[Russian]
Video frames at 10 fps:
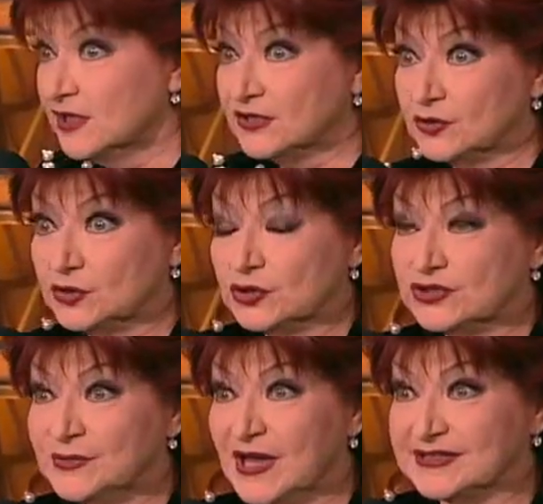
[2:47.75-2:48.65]
Я говорю, что ж
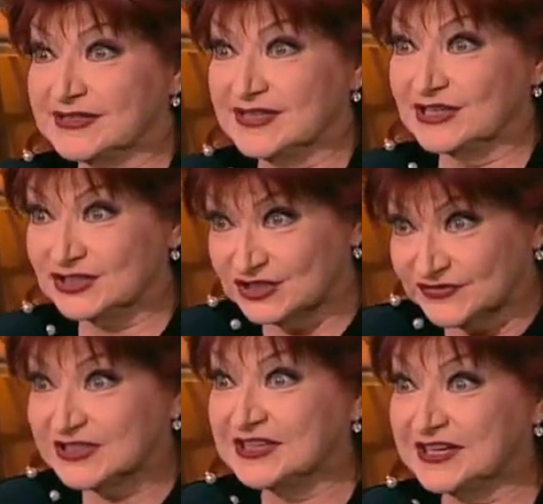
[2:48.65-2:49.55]
ты мясо ешь? Ты же
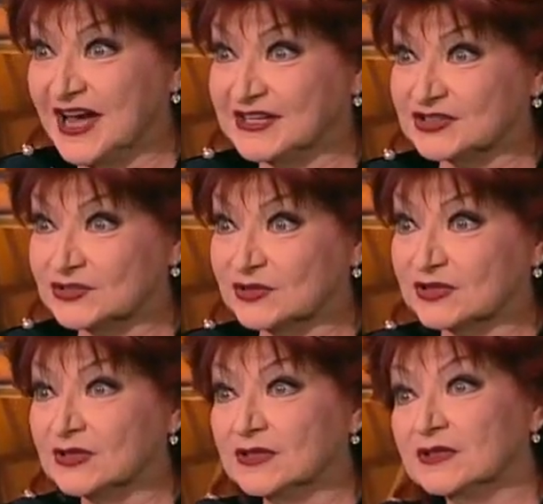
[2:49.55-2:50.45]
вегетарианец. Он
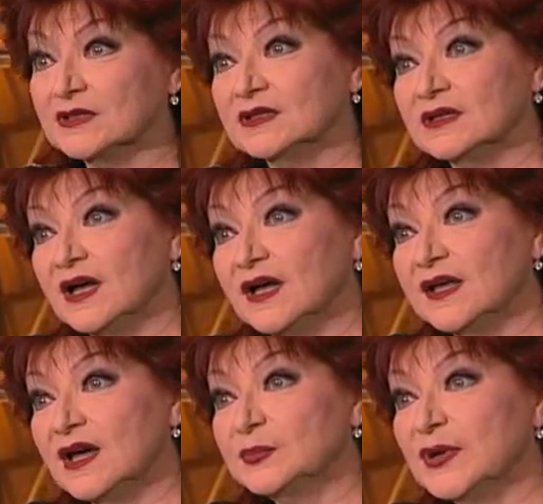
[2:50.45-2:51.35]
говорит, а
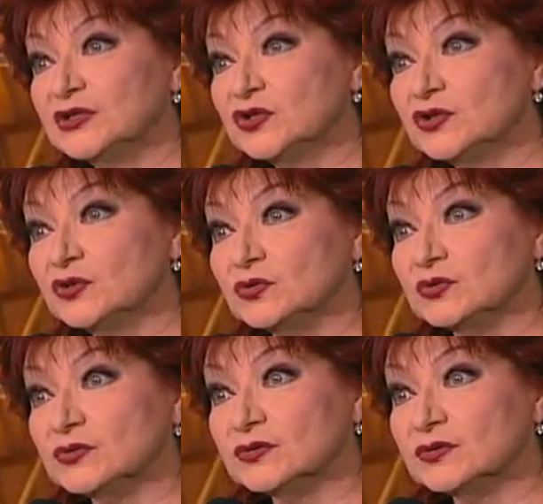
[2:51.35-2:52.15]
я пощусь.